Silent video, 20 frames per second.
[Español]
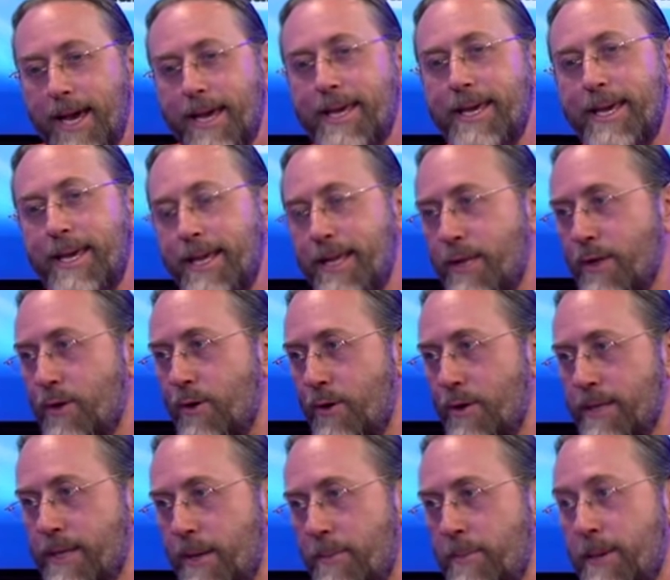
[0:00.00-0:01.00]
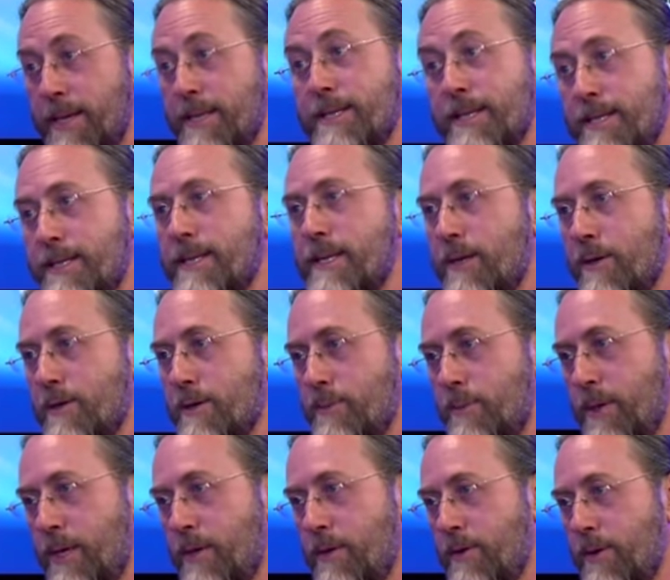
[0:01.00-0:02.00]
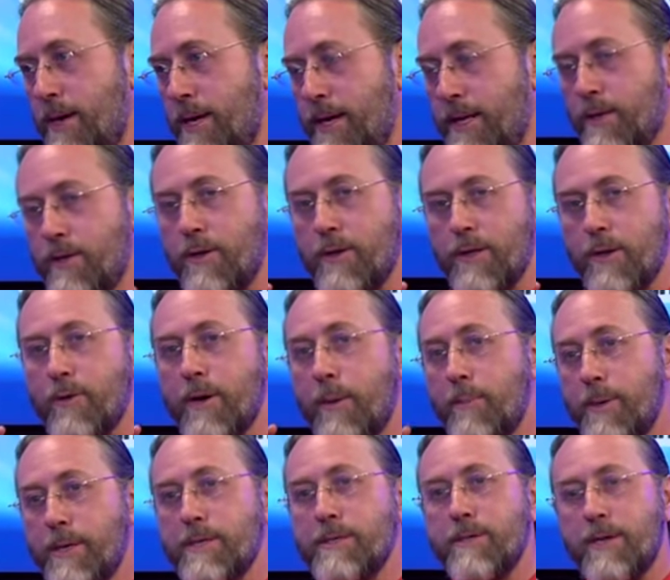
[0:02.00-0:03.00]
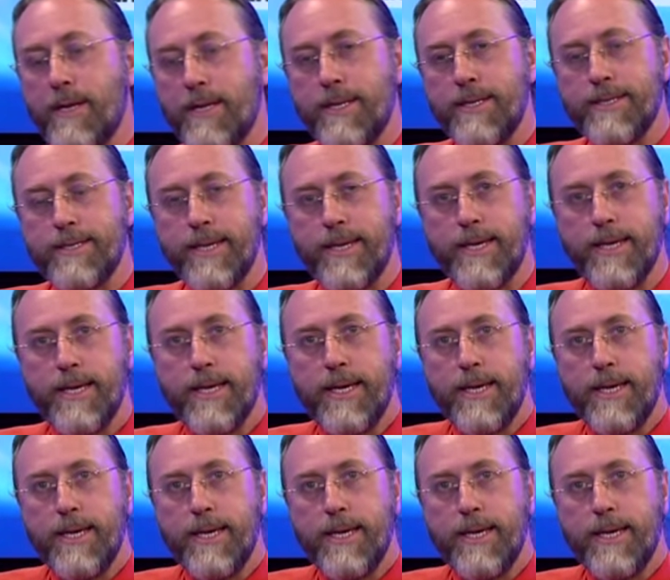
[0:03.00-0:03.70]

aquí donde empieza el sendero espiritual, donde una persona dice,